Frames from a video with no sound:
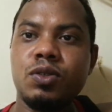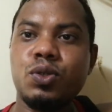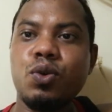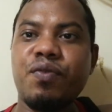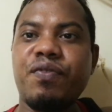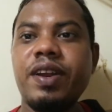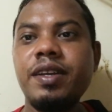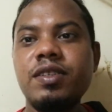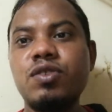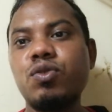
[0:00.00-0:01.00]

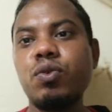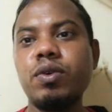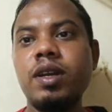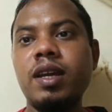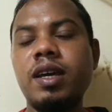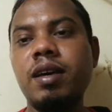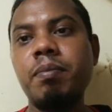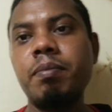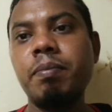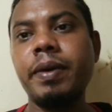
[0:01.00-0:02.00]
फ्रेंड्स
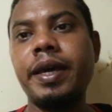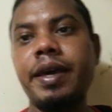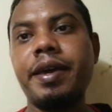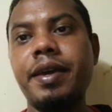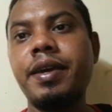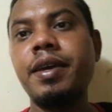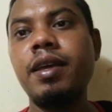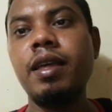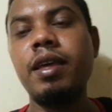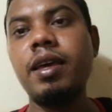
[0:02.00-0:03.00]
वेलकम बैक
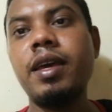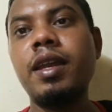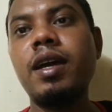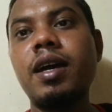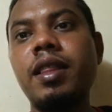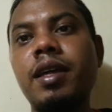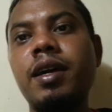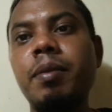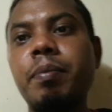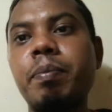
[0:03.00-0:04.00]
एन
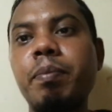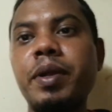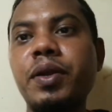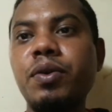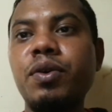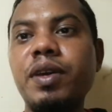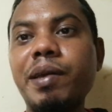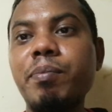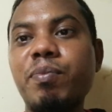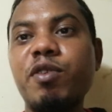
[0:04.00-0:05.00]
अदर वीडियो
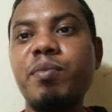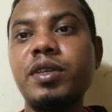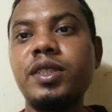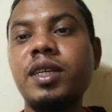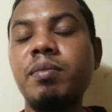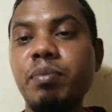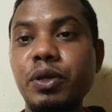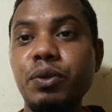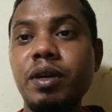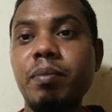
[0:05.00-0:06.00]
इंफॉर्मेशन
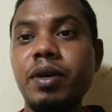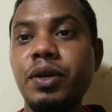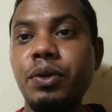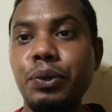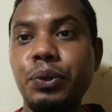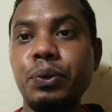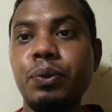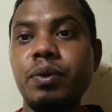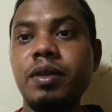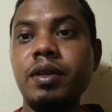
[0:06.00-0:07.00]
वीडियो नंबर टू
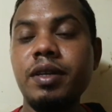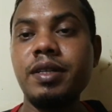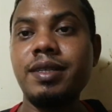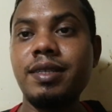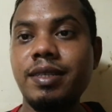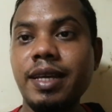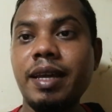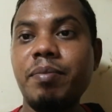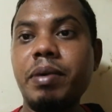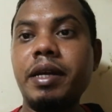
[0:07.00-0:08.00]

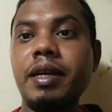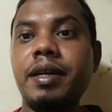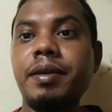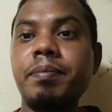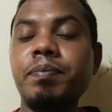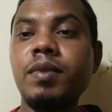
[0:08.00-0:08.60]
सेकेंड पैटर्न है